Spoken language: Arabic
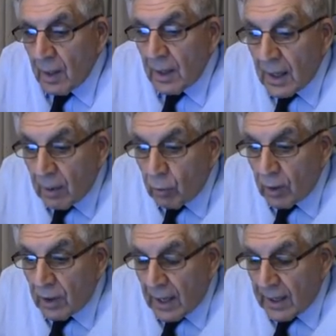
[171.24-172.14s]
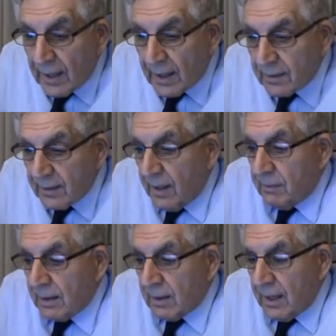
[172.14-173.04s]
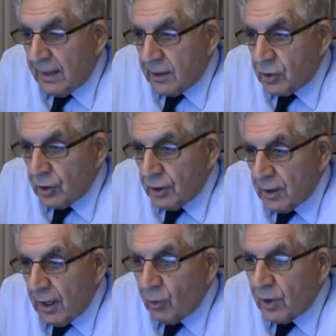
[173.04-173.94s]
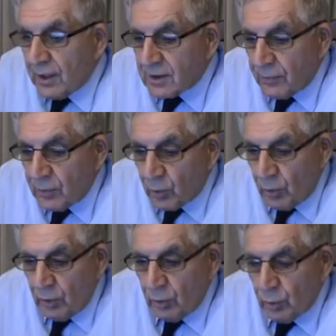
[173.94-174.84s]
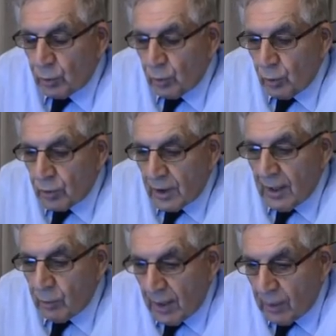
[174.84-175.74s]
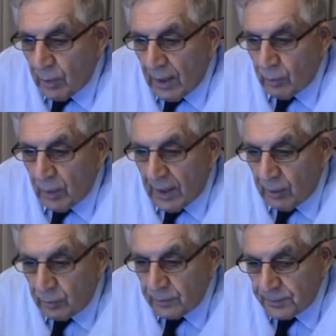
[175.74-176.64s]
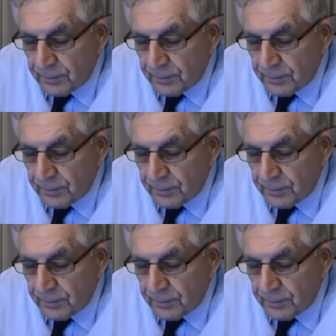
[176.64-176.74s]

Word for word: لو العيان ده ما اتعالجش او الكسف يروح لدكتور او او او او